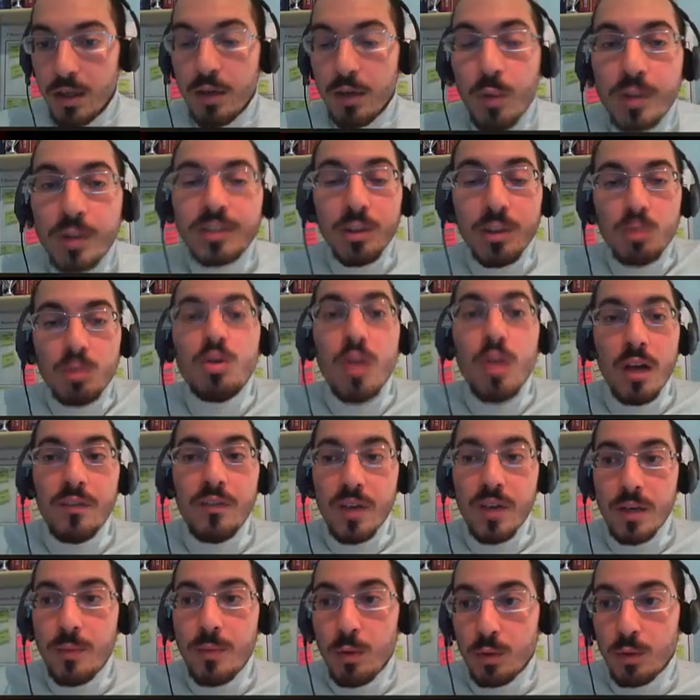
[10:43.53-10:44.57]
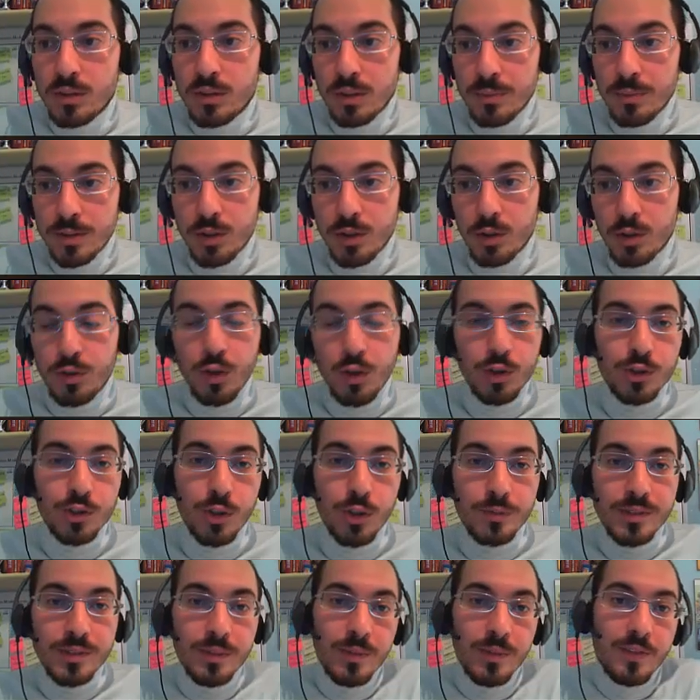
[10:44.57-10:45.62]
questo è quello che faremo in questo episodio, lo
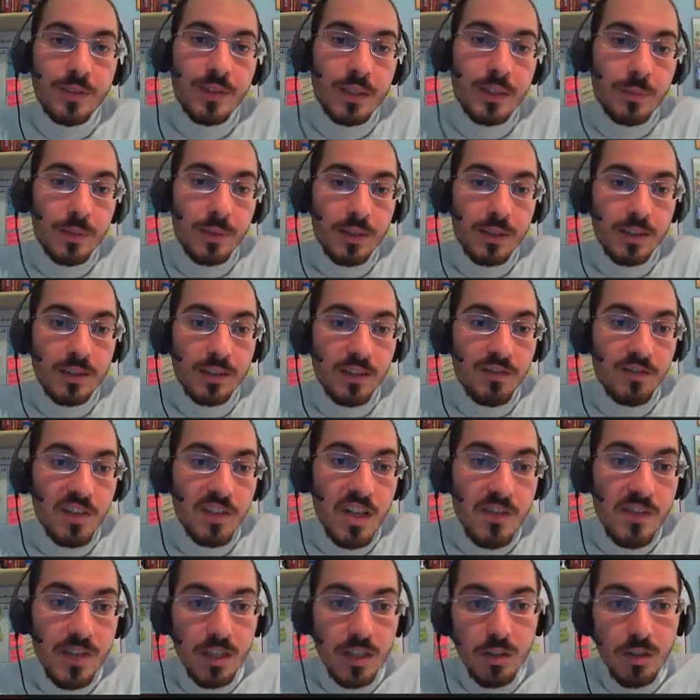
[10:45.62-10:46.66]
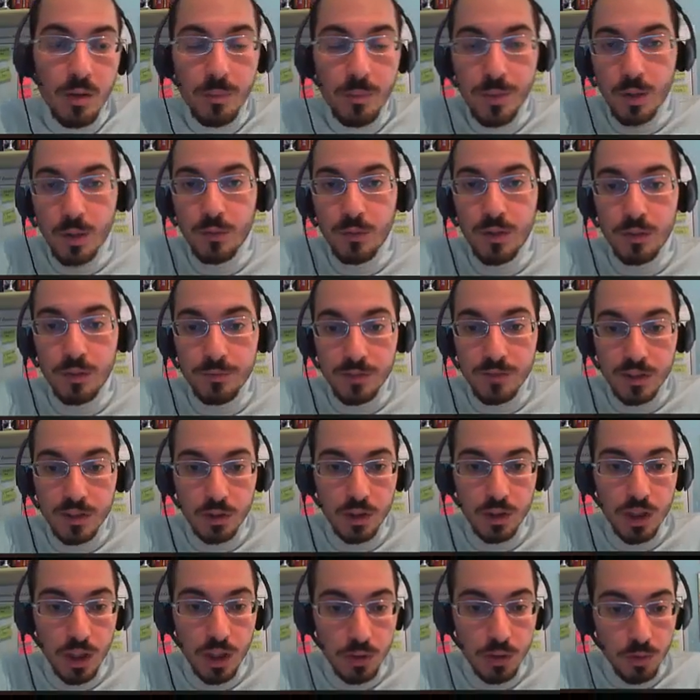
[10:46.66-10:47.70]
so, siamo arrivati praticamente a fine video, però vi sto
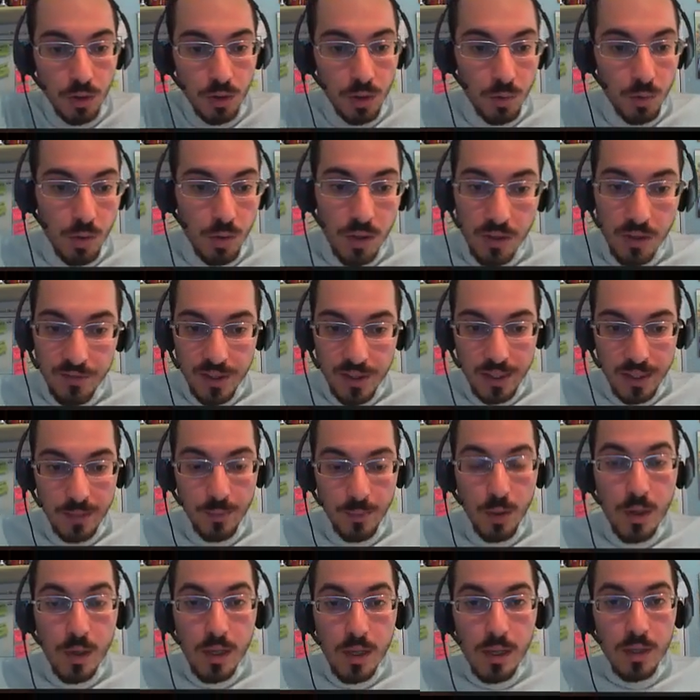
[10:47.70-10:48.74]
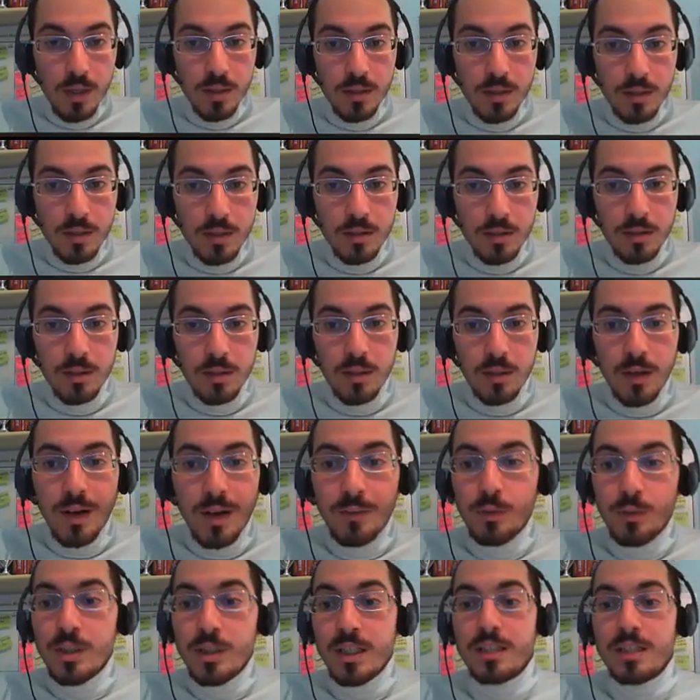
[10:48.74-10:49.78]
dicendo ora quello che faremo.
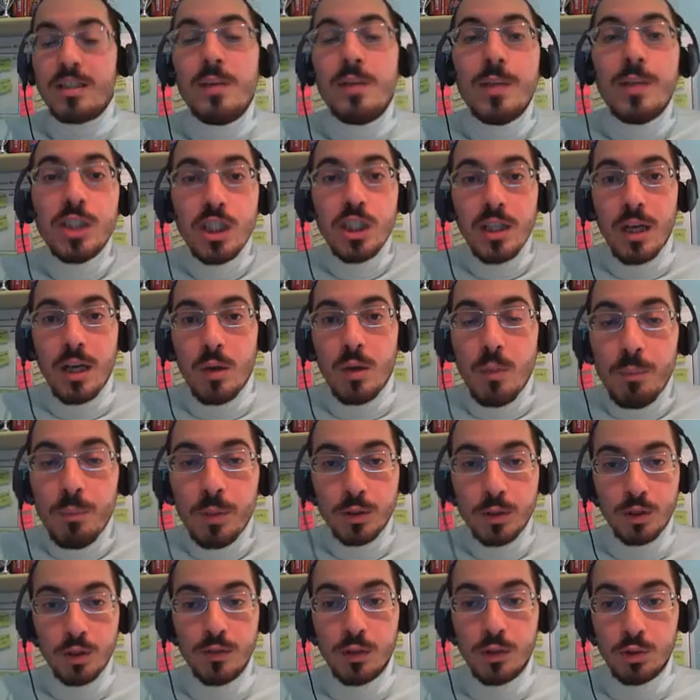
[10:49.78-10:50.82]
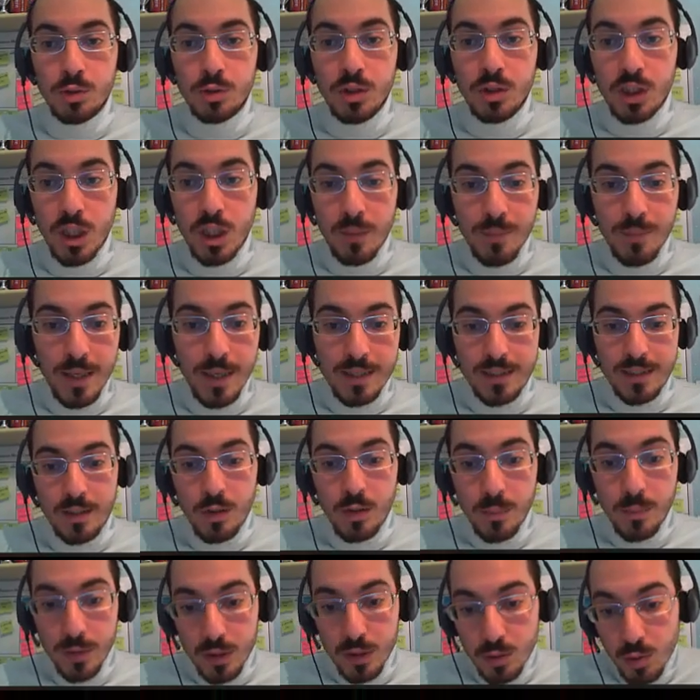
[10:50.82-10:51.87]
quindi andiamo a cercare un posto dove costruirci la base,
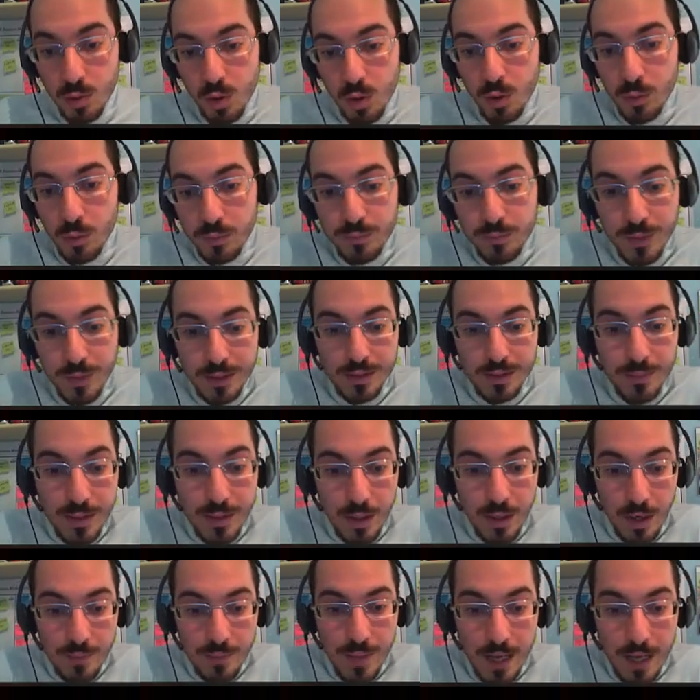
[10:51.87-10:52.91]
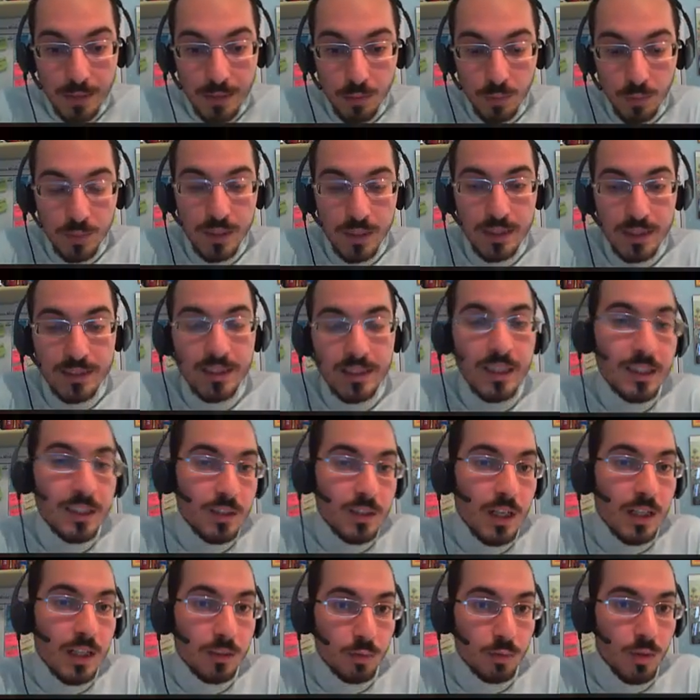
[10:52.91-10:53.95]
io mi sono un attimino armato perché se
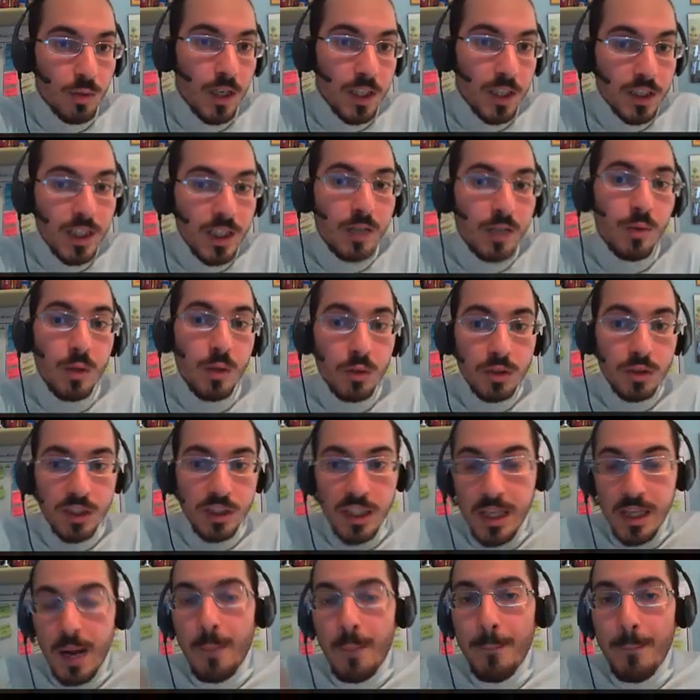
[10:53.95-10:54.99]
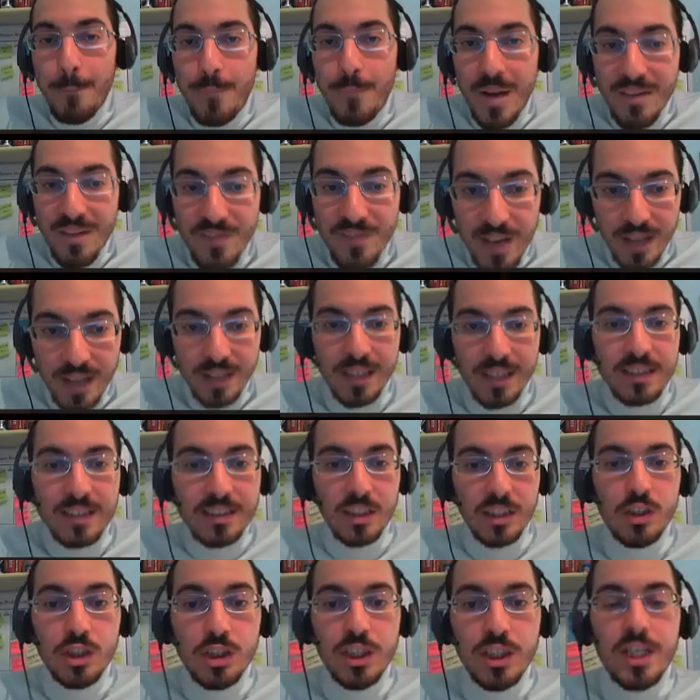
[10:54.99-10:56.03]
riesco a catturare già qualcosina, ben venga,
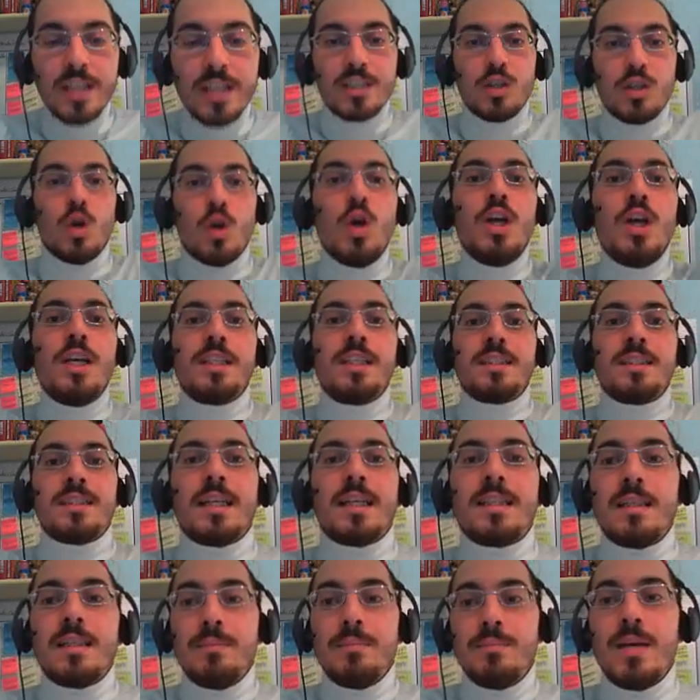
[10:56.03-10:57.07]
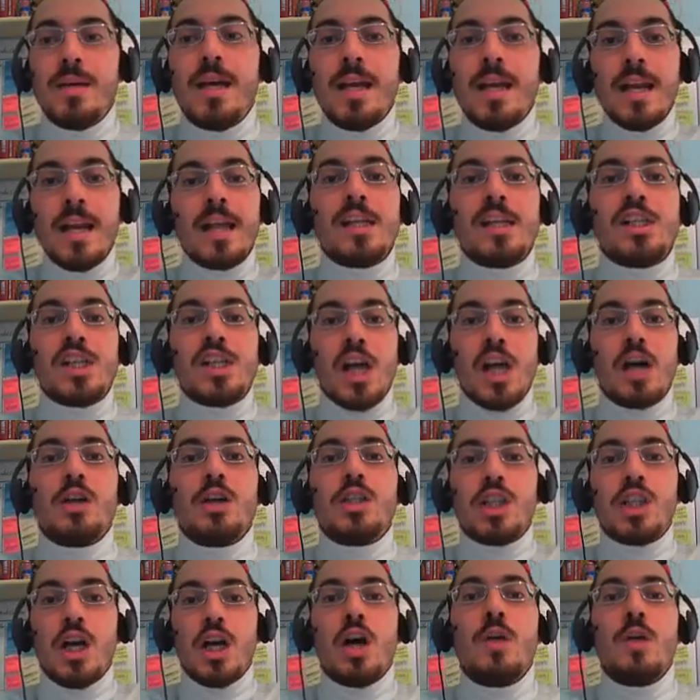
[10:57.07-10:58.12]
se non ci riesco, stati bene,
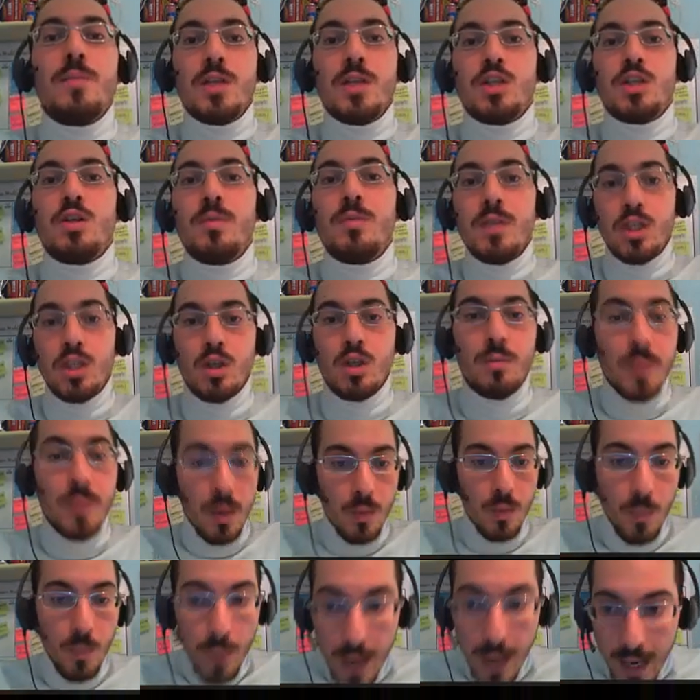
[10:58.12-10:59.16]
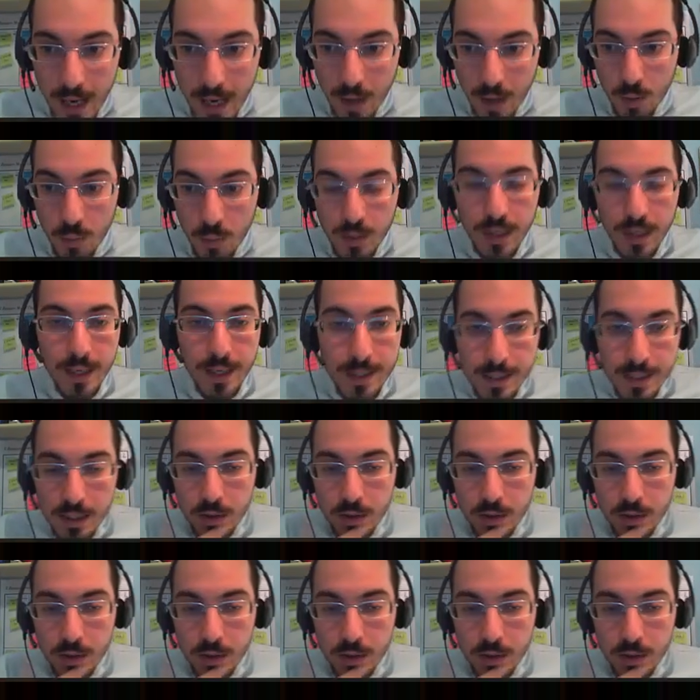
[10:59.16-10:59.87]
ciao ciao micio micio, bau bau. Ah, i